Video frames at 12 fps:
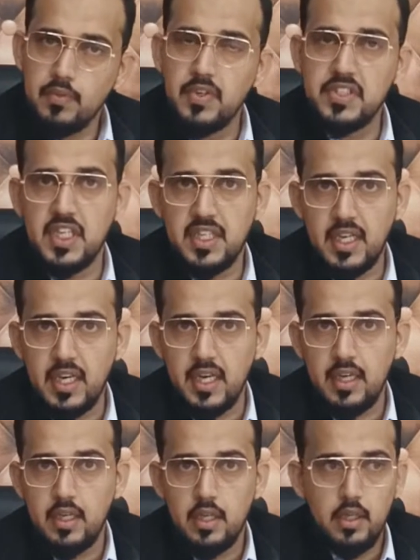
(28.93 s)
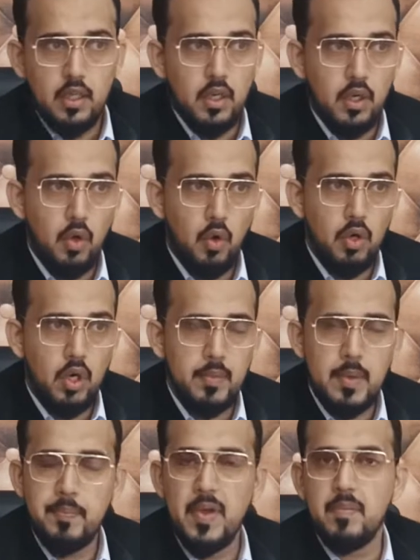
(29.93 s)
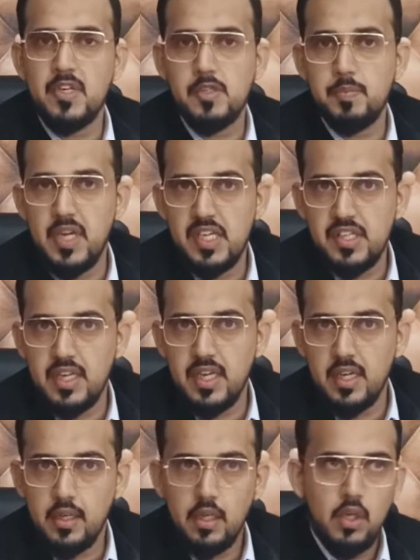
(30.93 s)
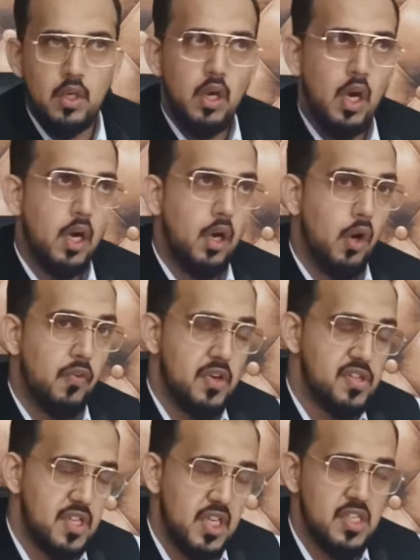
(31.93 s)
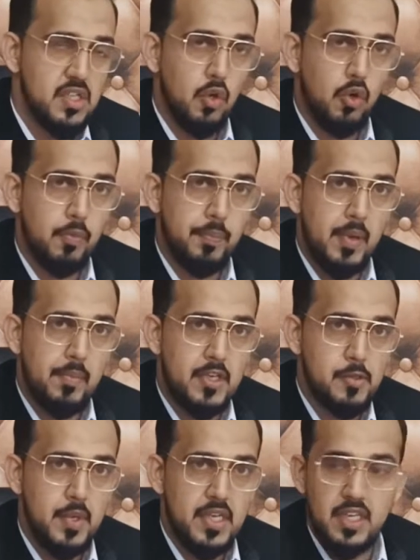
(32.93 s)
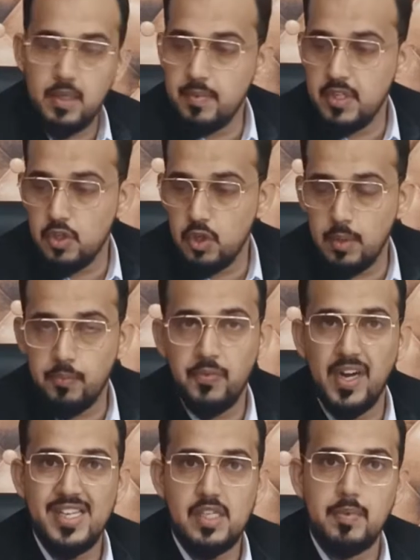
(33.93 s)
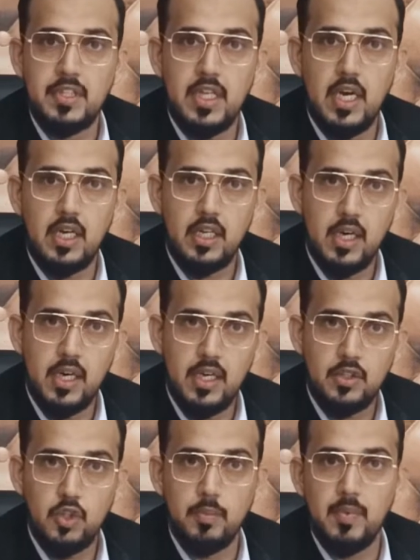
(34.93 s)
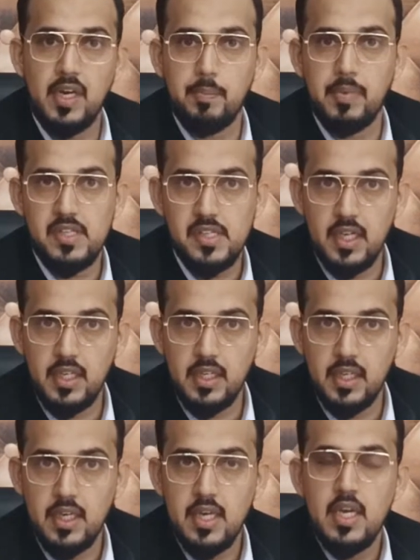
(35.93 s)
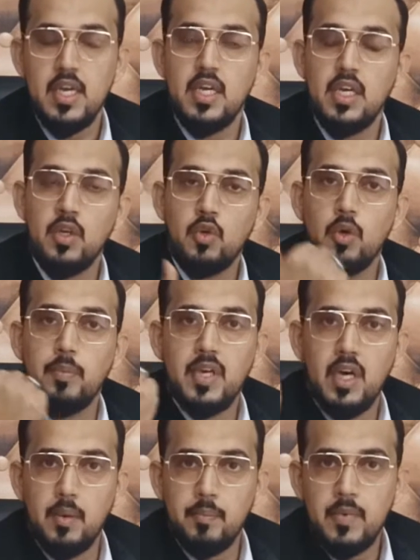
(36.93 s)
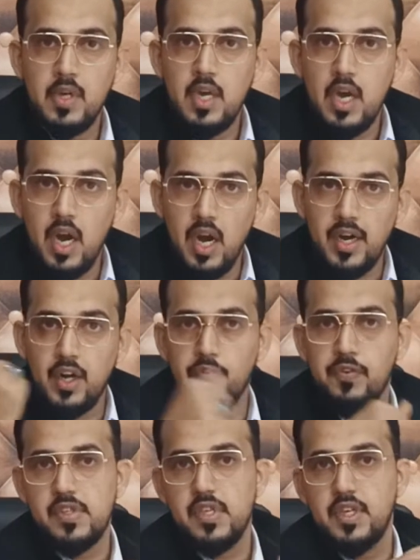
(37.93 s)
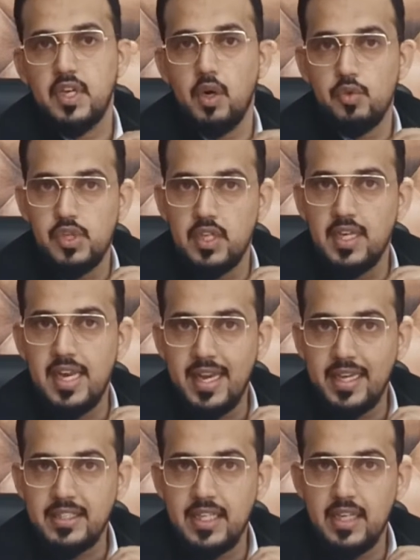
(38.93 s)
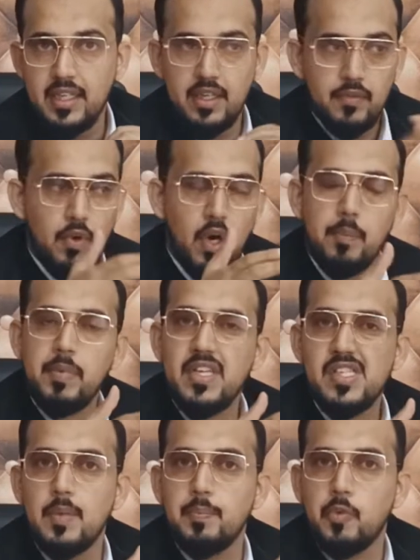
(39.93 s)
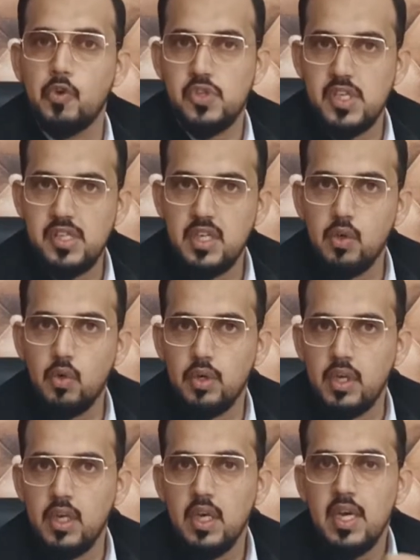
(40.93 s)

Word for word: वजह क्या है लोग हमें पेमेंट्स भेज रहे हैं ओवरसीज़ लोग पेमेंट्स भेज रहे हैं ये जो हम फाइल्स अभी तैयार कर रहे हैं जो हमारे पास आई हैं इनको भी हम हेड ऑफिस सिटी हाउसिंग के लेके जाएंगे वहाँ पर इसका प्रोसेसिंग होगी